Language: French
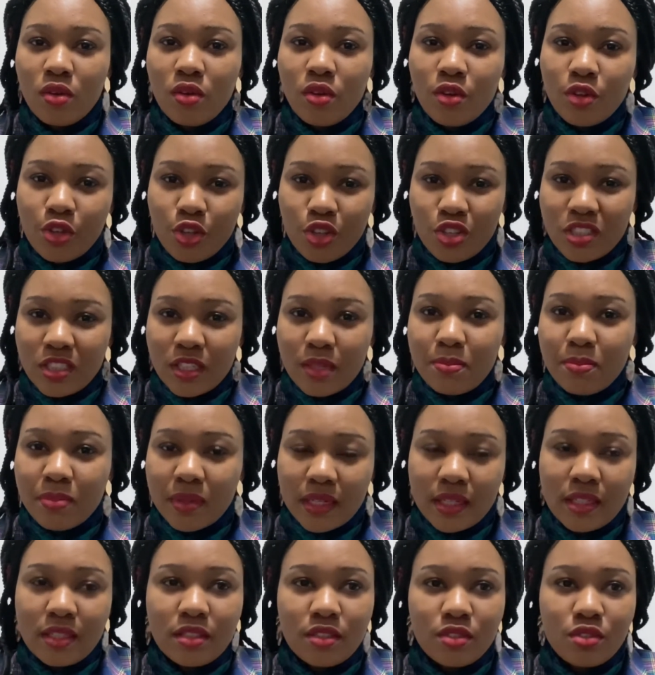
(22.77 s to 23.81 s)
que j'ai
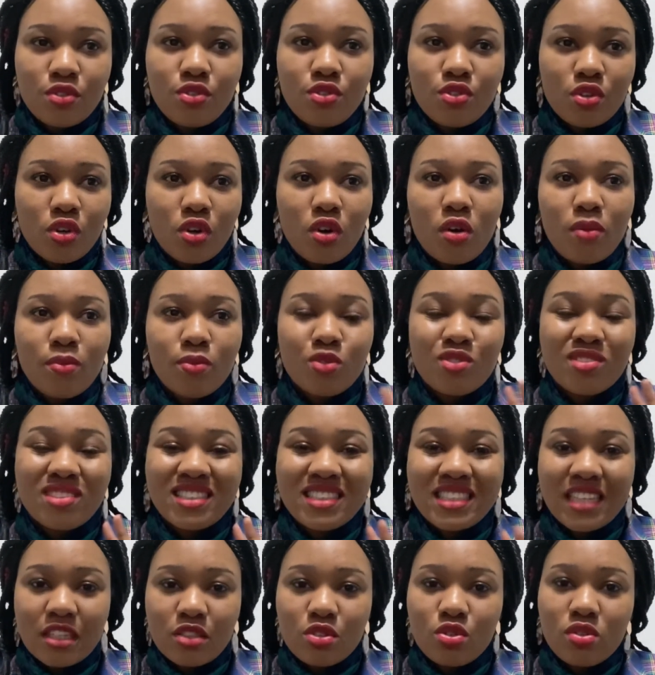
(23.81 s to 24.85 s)
prises durant mon
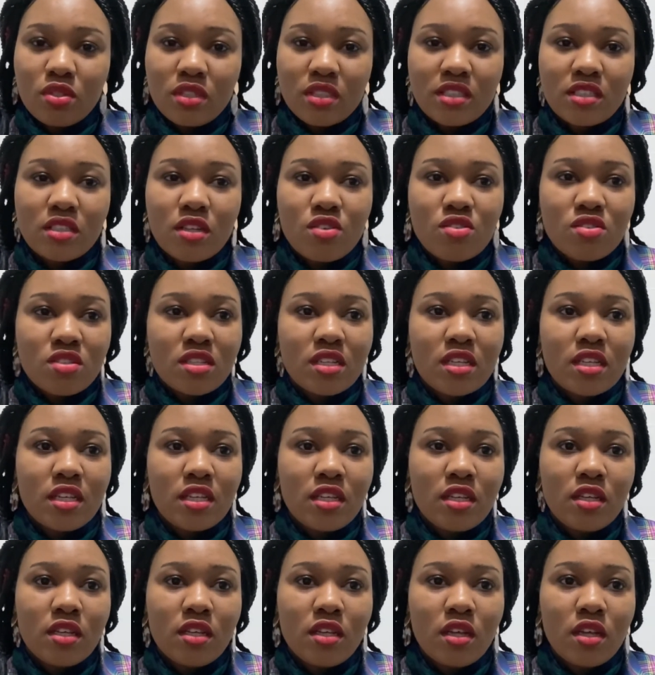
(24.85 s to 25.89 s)
adolescence
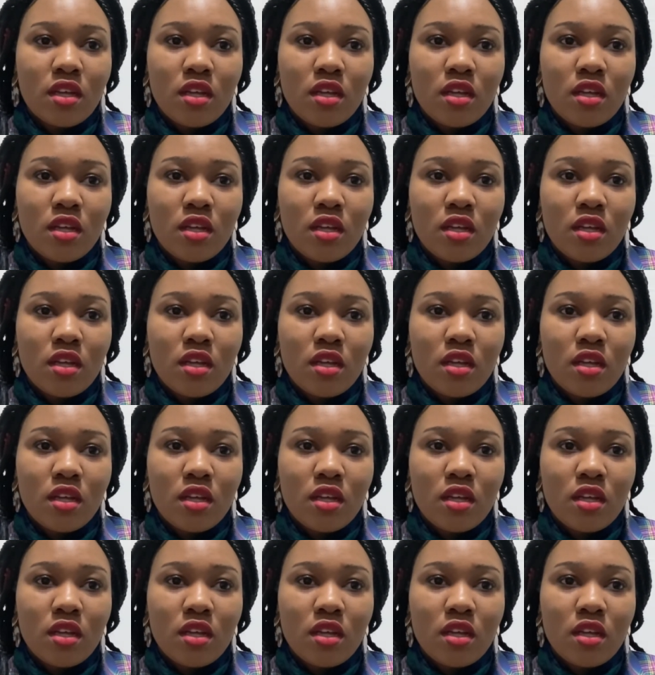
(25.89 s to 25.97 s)
qui